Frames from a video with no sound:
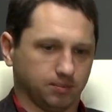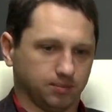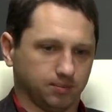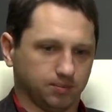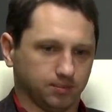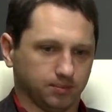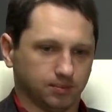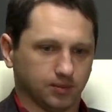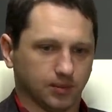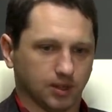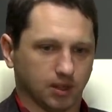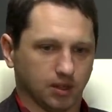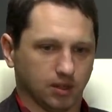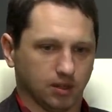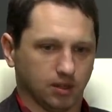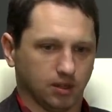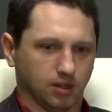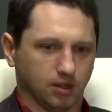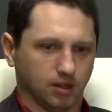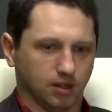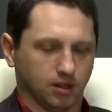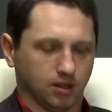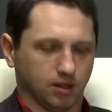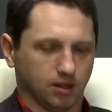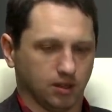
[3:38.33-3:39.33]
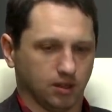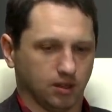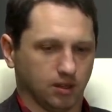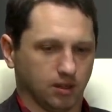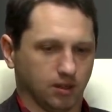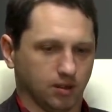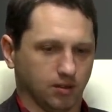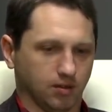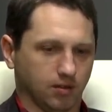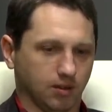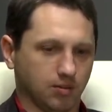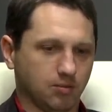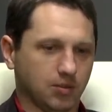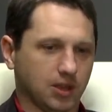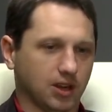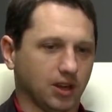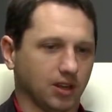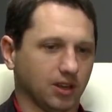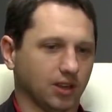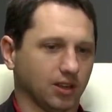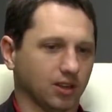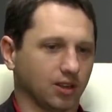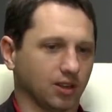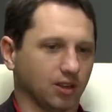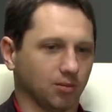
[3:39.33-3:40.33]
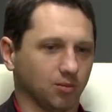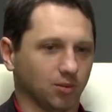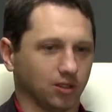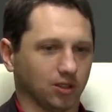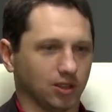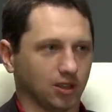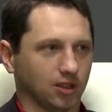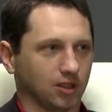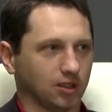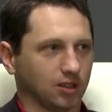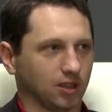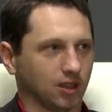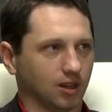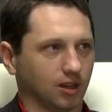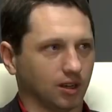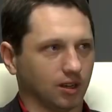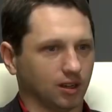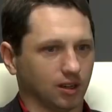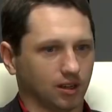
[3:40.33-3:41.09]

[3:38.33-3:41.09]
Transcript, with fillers: э, в Америке это работает так.